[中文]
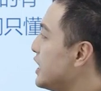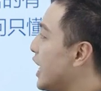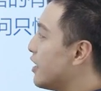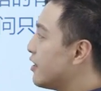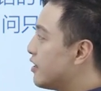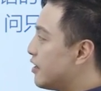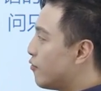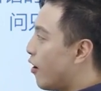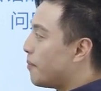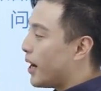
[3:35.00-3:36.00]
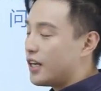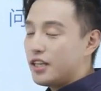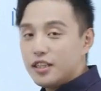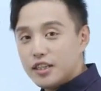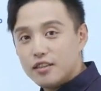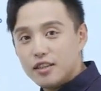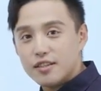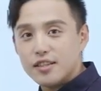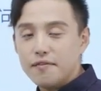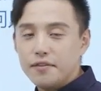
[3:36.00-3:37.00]
一下王牌例题第
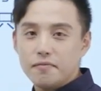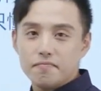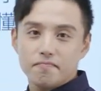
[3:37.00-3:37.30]
三问。